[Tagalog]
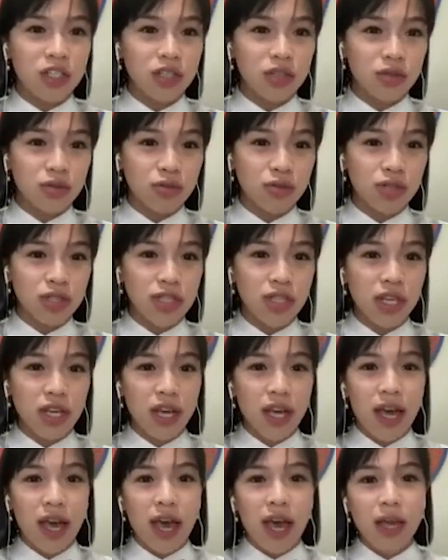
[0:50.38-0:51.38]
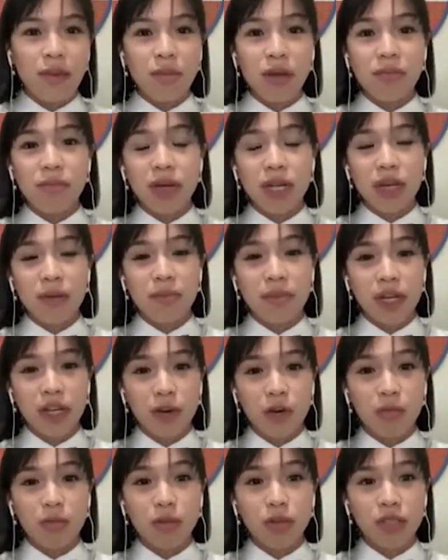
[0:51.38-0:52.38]
LGUs ay may
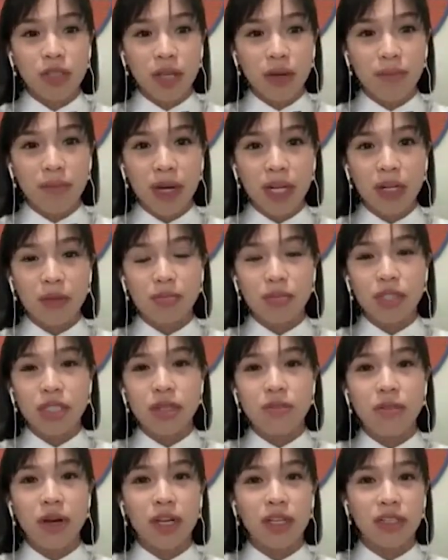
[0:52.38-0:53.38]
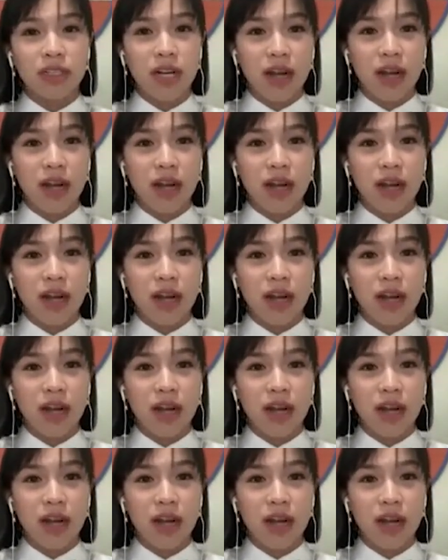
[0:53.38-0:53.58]
pare-parehong multa para po sa mga